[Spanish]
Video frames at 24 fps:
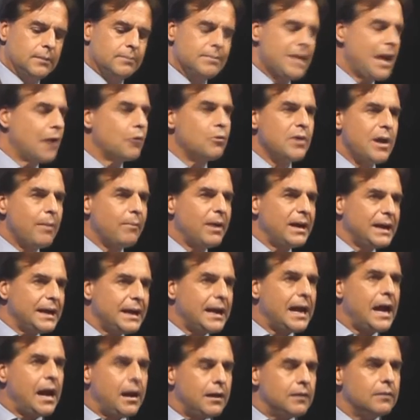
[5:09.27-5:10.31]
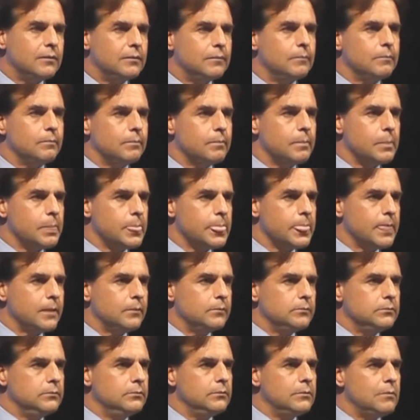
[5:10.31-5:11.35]
de alguna
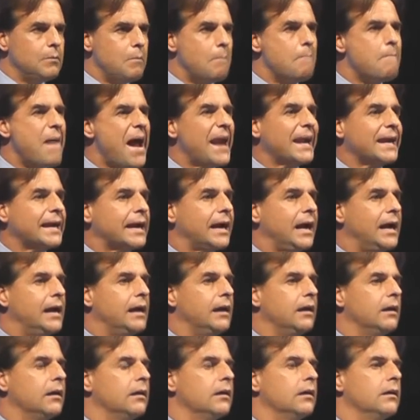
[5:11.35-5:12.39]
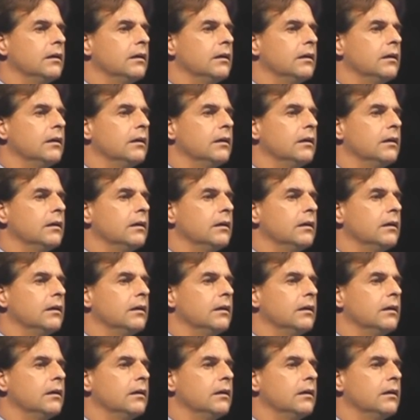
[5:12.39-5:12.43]
manera marcan